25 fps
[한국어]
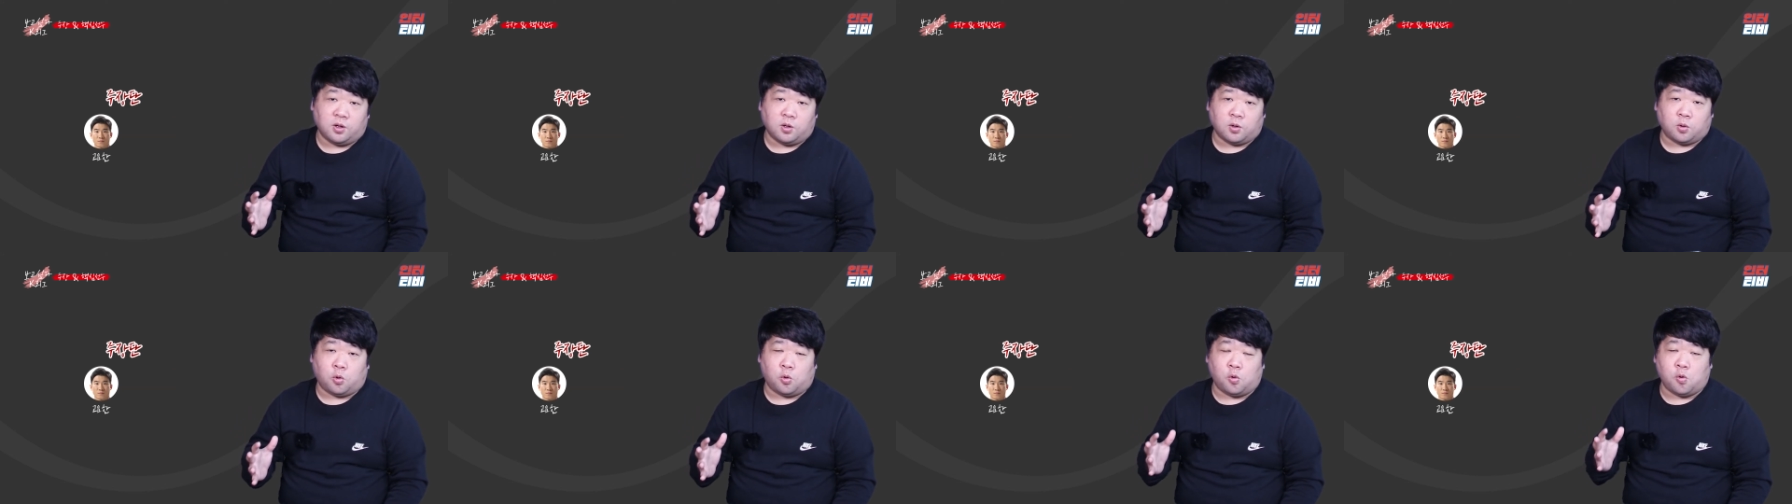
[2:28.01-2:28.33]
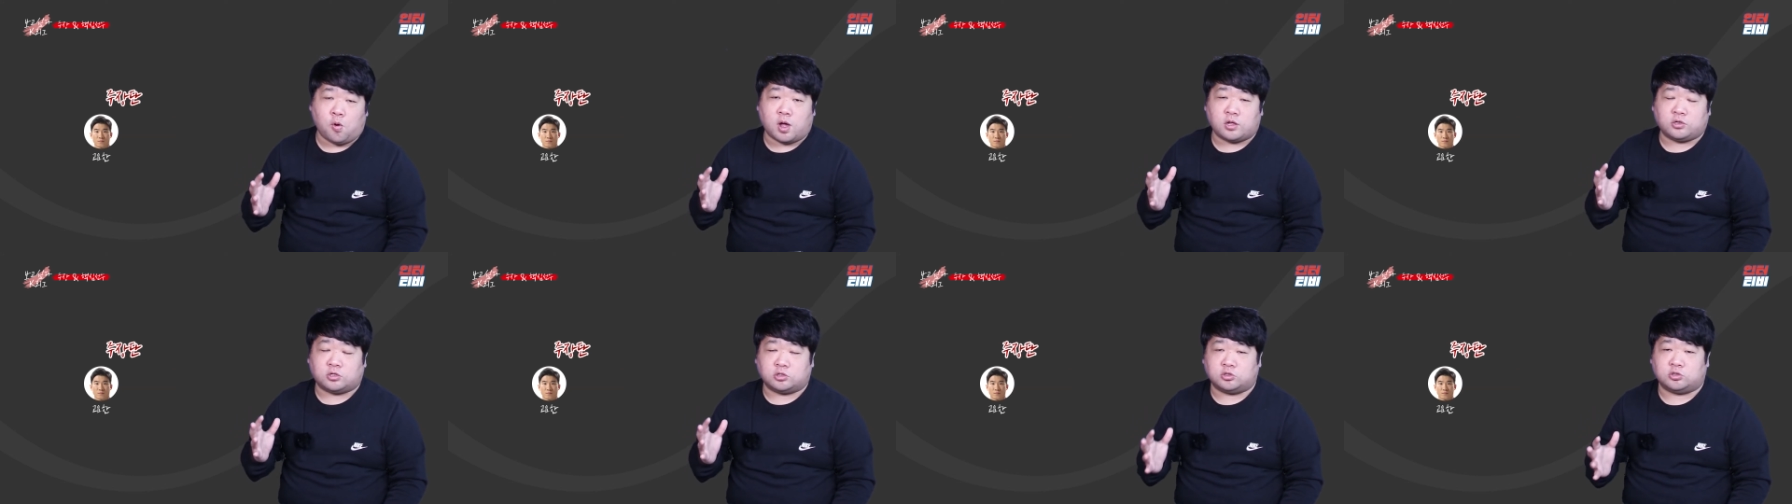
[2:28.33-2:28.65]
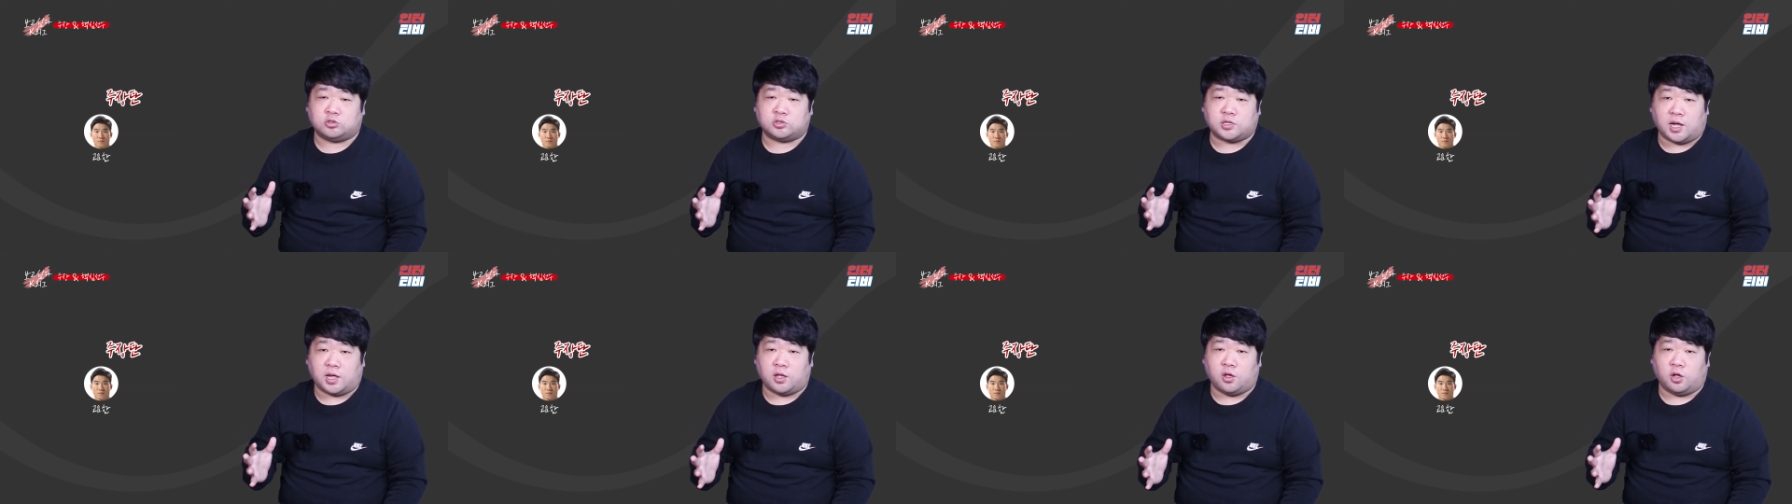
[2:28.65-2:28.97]
고요한
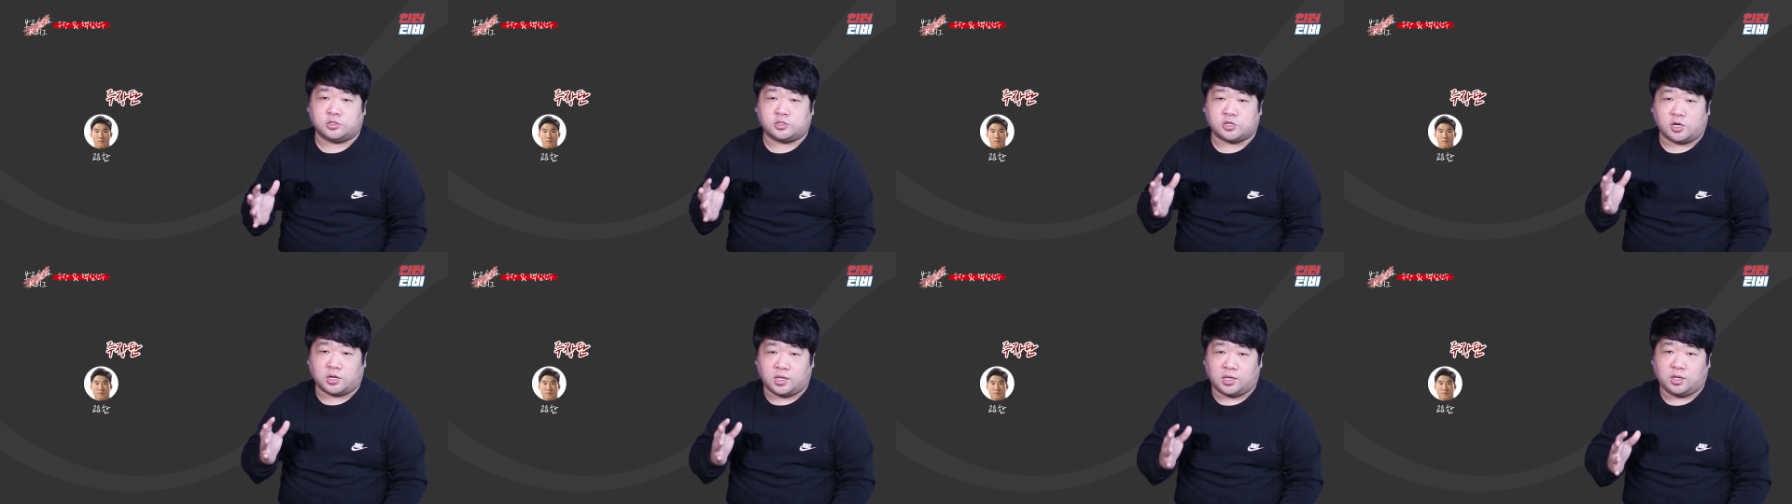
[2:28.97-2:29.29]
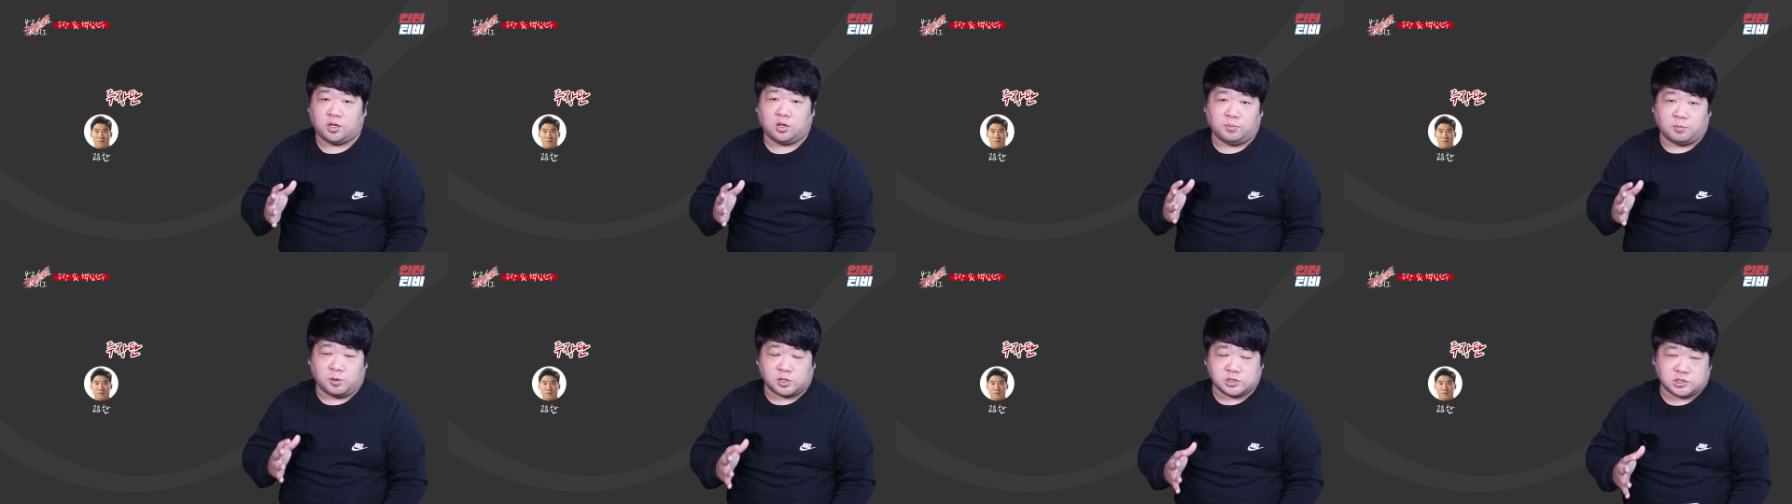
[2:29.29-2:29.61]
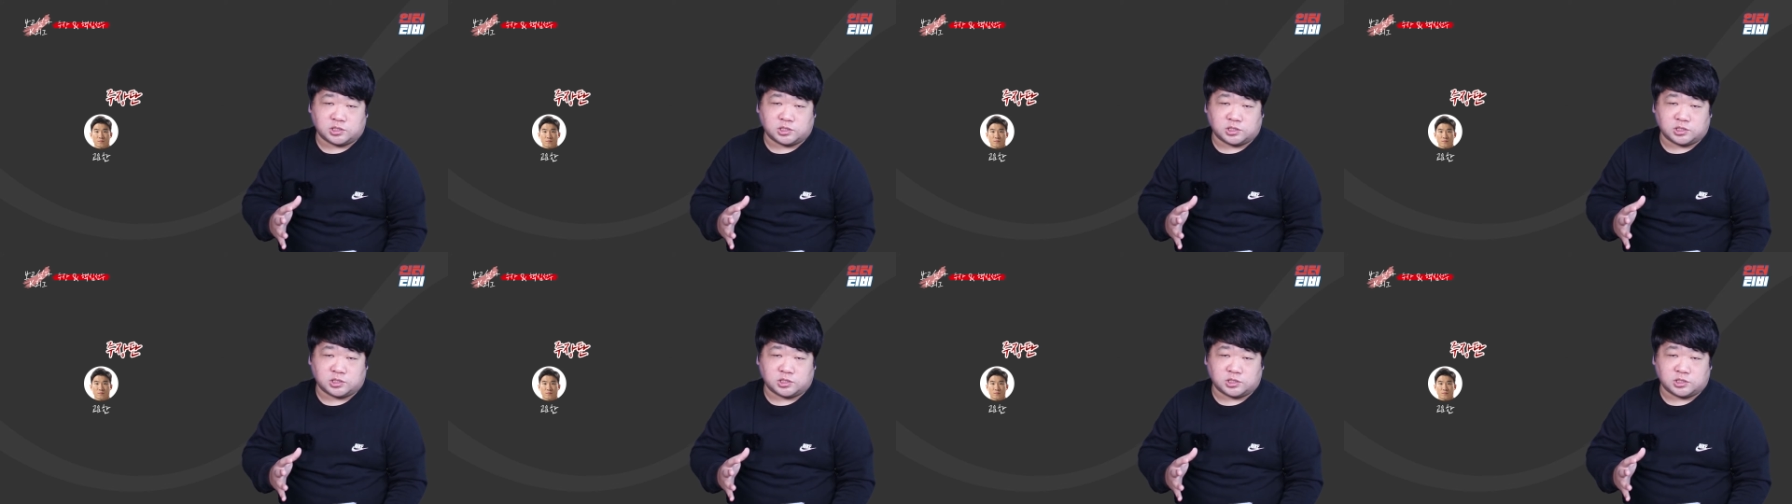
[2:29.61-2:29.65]
선수가 여전히 이번